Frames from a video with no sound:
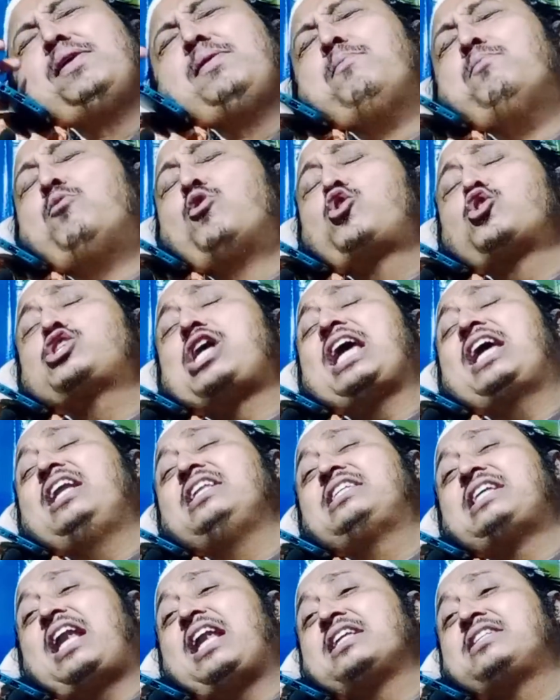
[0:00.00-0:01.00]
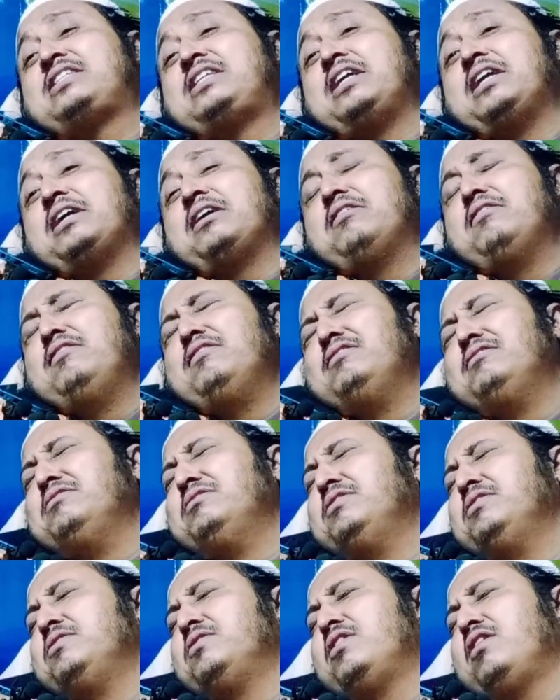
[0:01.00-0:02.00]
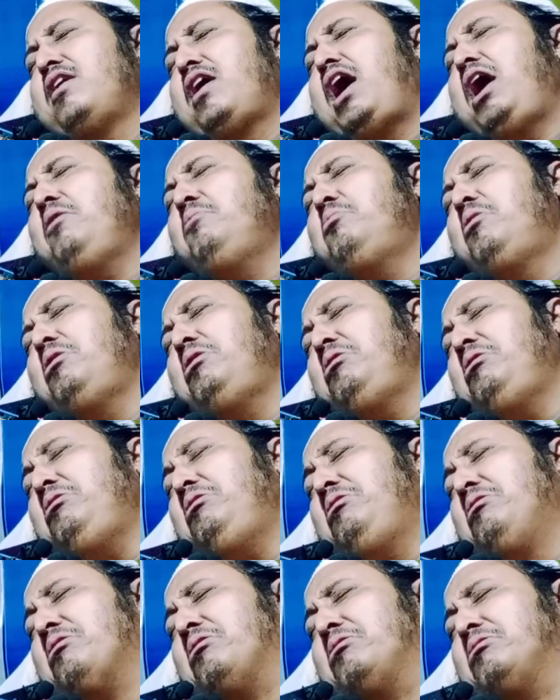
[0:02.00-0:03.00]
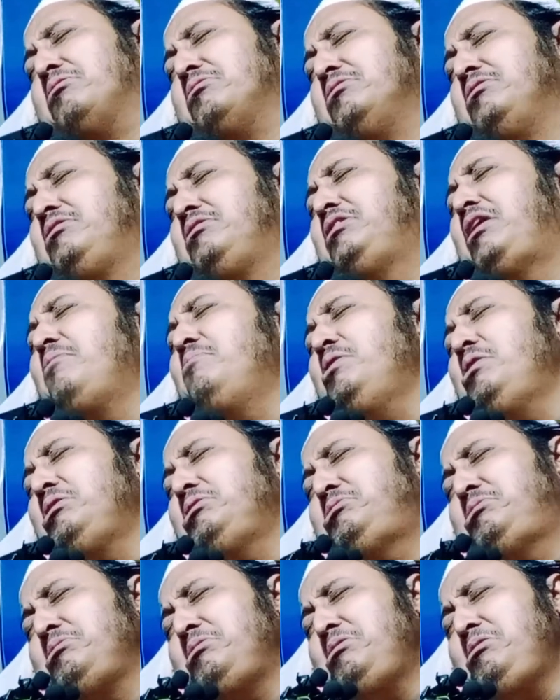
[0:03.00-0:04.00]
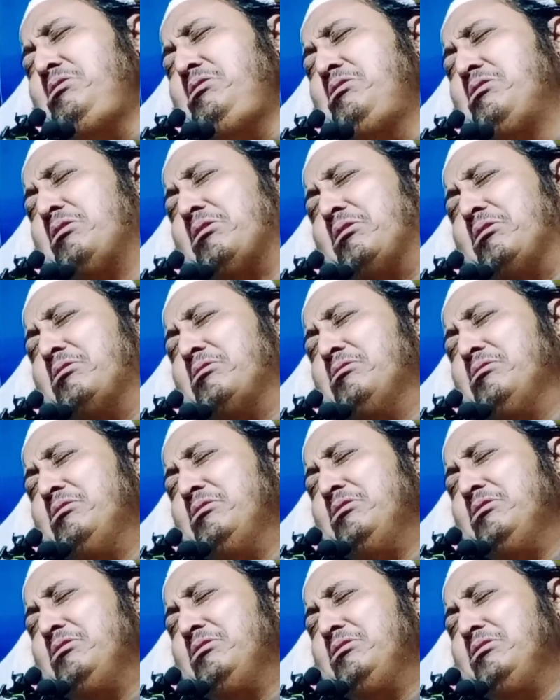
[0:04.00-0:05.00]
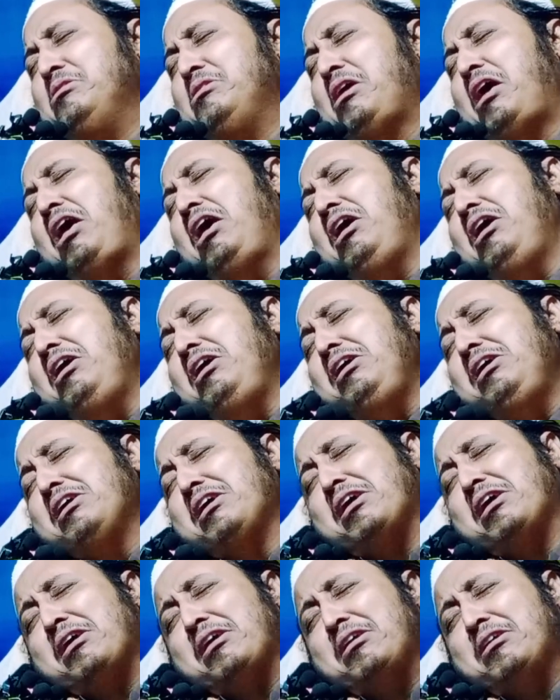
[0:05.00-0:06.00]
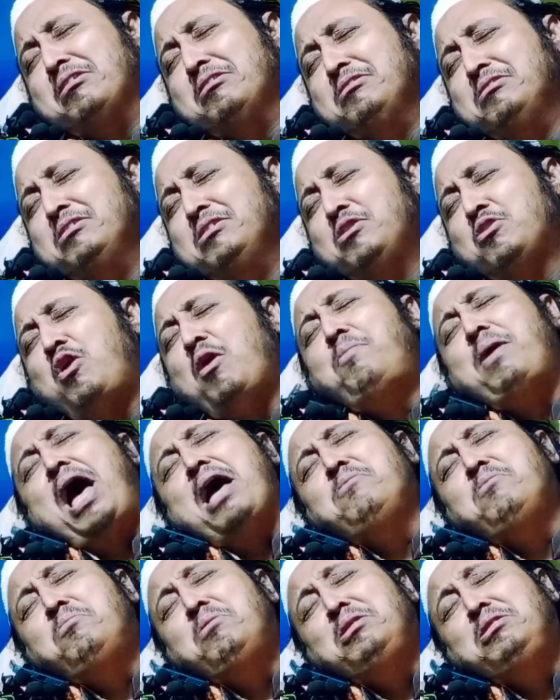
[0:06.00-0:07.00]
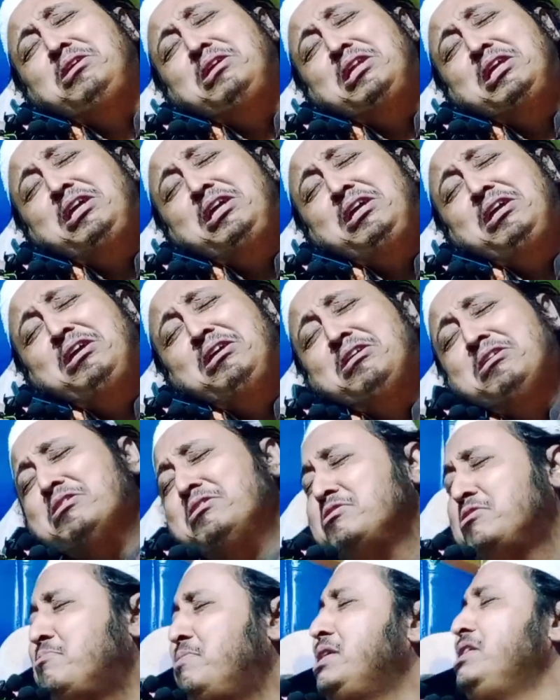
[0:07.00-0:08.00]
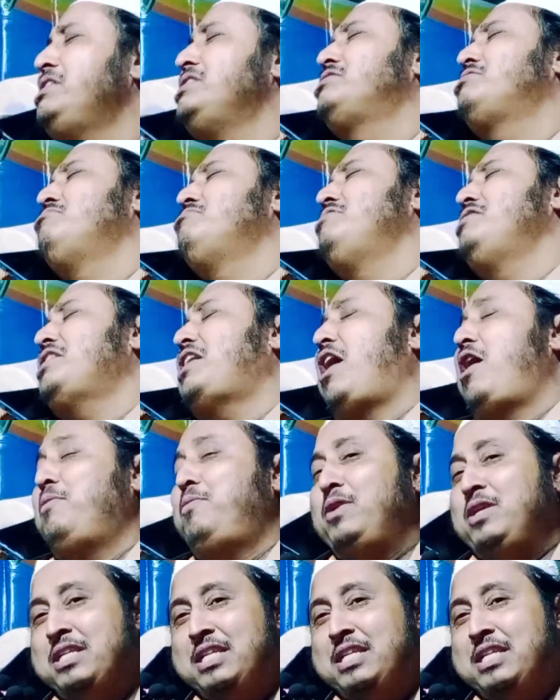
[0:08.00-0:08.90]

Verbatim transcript: মোটর সাইকেল চালাচ্ছে হ্যাঁ বলো কেমন আছো হ্যাঁ কবে আসবে বলো তুমি তোমাকে রেস্টুরেন্টে খাবো